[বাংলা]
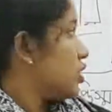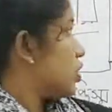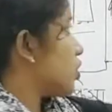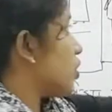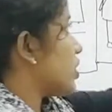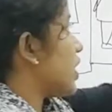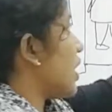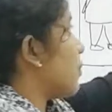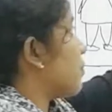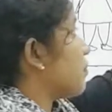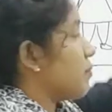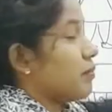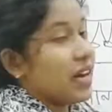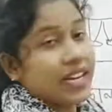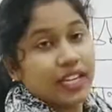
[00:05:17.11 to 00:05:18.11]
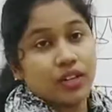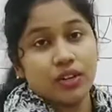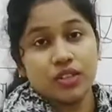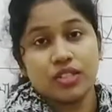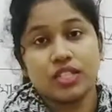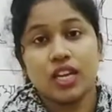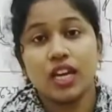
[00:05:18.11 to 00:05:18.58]
জোসেফ মানে
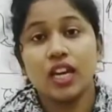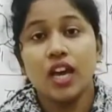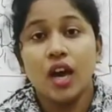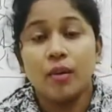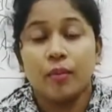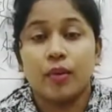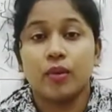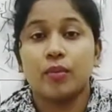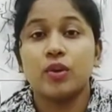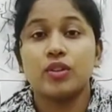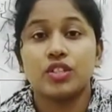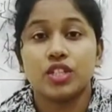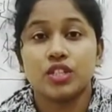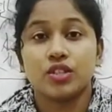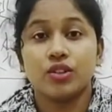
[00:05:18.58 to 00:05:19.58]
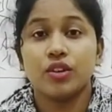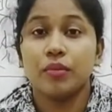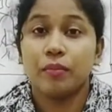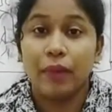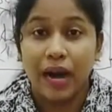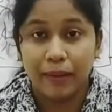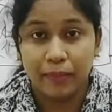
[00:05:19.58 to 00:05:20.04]
হচ্ছে প্রভু যিশুর
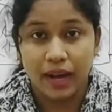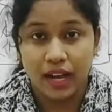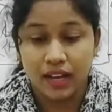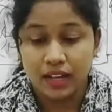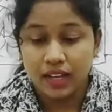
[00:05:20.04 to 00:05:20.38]
বাবা